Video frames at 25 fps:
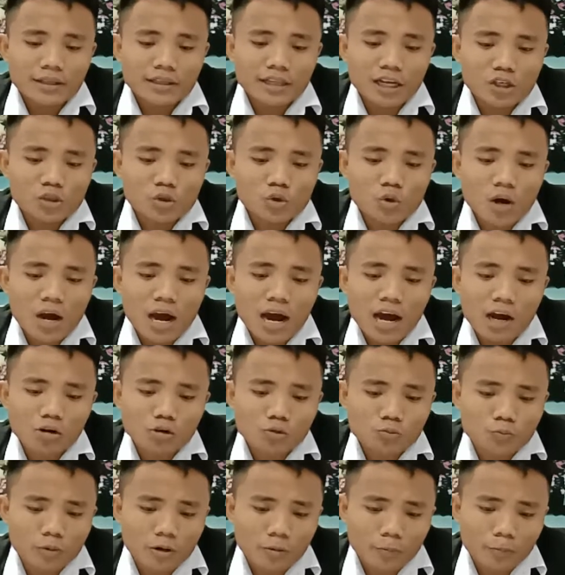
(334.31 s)
dia juga
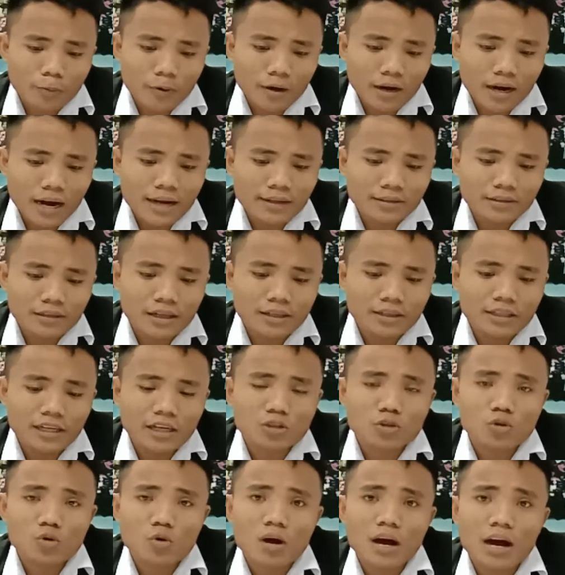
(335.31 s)
harus berperan dan
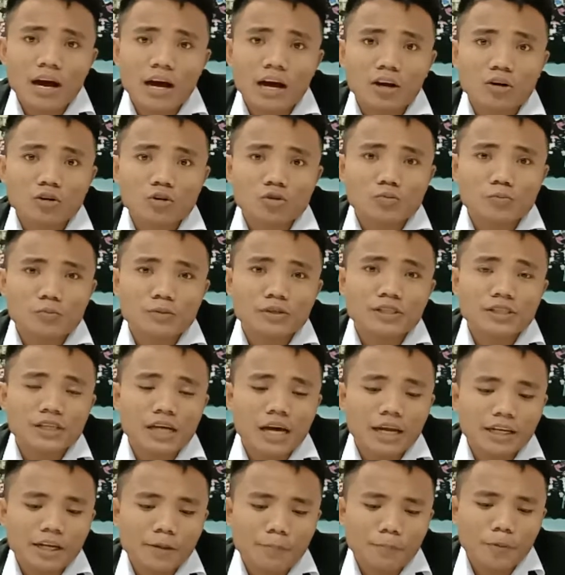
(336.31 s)
dia juga harus
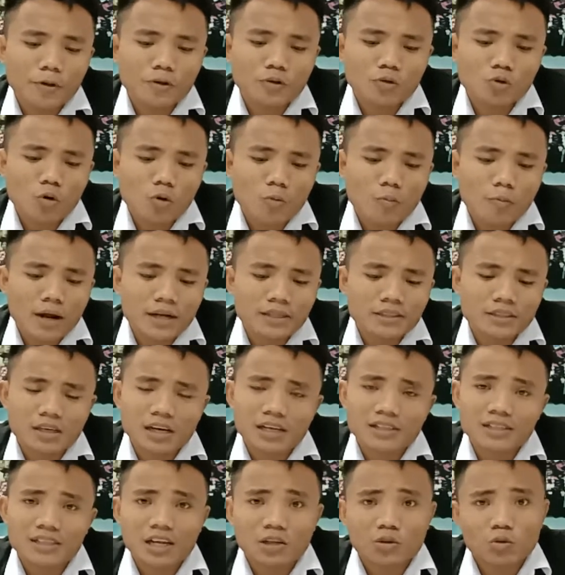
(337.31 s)
menjadi pedoman
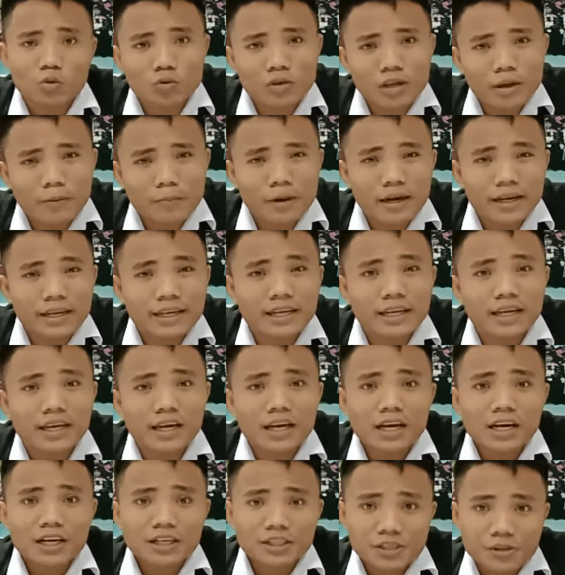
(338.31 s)
salah satunya
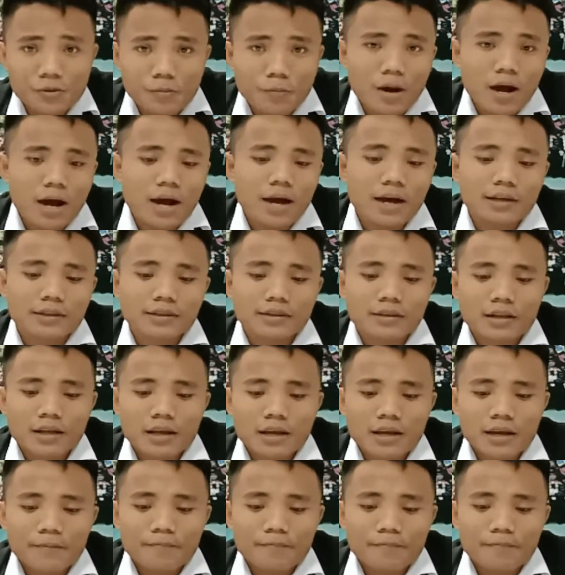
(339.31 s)
bagi jemaat.